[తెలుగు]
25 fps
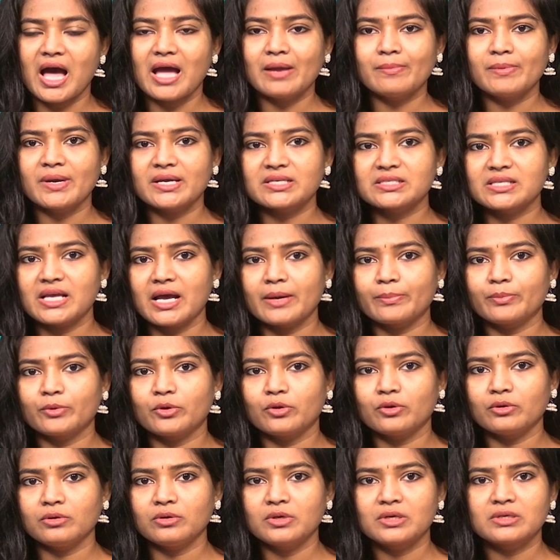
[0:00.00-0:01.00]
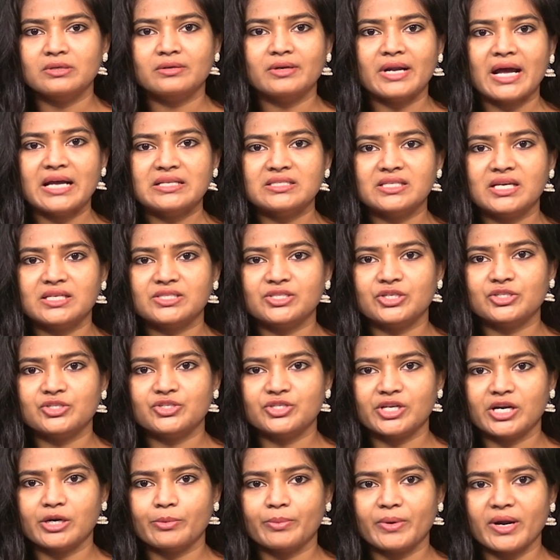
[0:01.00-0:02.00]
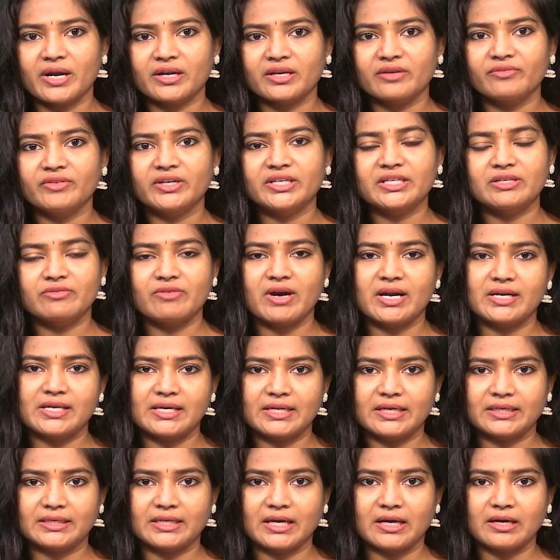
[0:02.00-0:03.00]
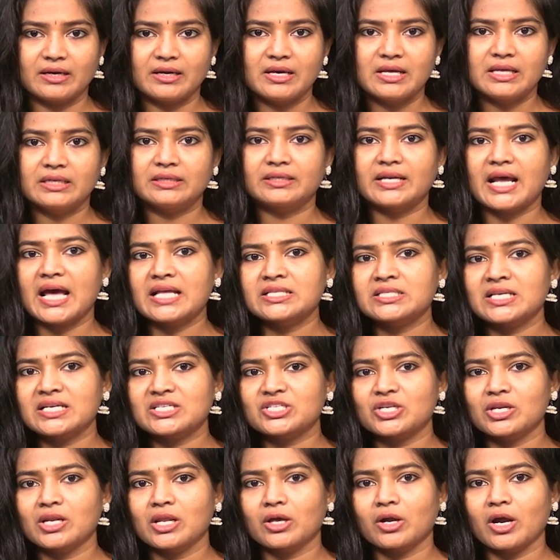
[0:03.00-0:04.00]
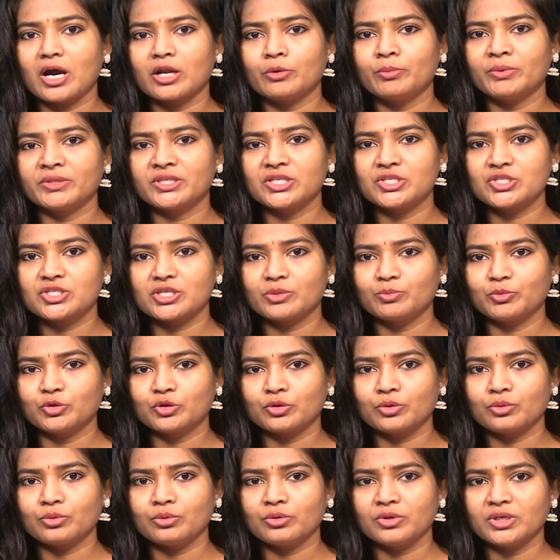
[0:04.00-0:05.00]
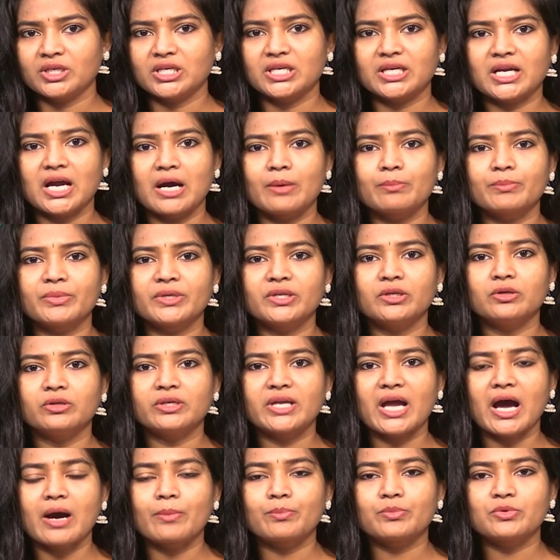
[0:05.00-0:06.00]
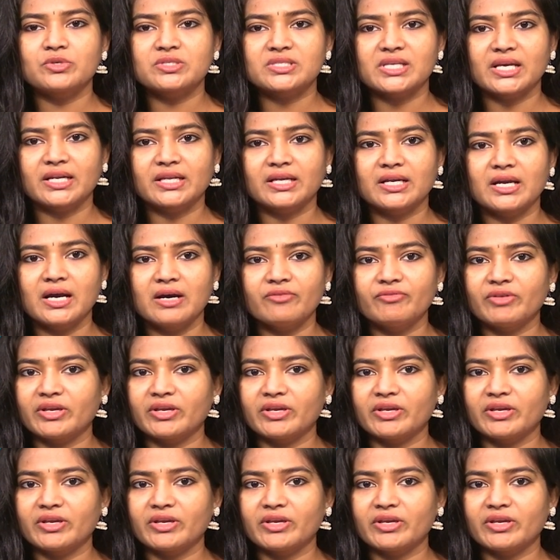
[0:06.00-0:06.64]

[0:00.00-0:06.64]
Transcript: ఐబ్యాక్స్ యాప్లో ట్రాన్సాక్షన్స్ జరపడానికి వీటిని వాడారట ట్రాన్సాక్షన్లకు అనుమతించే ముందు ఈ కంపెనీలు యాప్ను సరిగ్గా